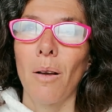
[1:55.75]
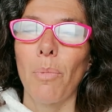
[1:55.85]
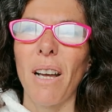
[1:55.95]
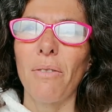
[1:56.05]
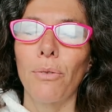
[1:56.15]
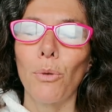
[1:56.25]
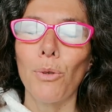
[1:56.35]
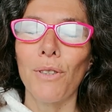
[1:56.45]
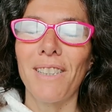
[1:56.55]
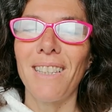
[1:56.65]
Bref, tout
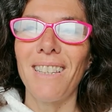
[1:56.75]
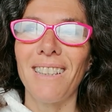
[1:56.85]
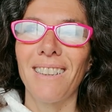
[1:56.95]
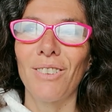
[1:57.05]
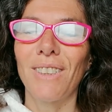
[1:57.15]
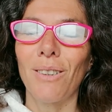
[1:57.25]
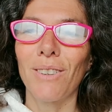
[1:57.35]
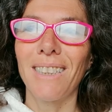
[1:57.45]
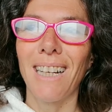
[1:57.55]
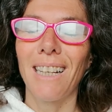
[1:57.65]
ceci, euh, toutes ces
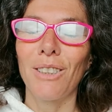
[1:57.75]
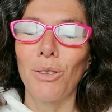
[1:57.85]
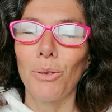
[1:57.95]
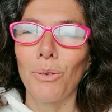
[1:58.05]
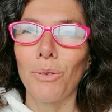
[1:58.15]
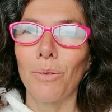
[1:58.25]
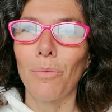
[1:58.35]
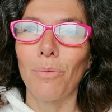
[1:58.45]
considérations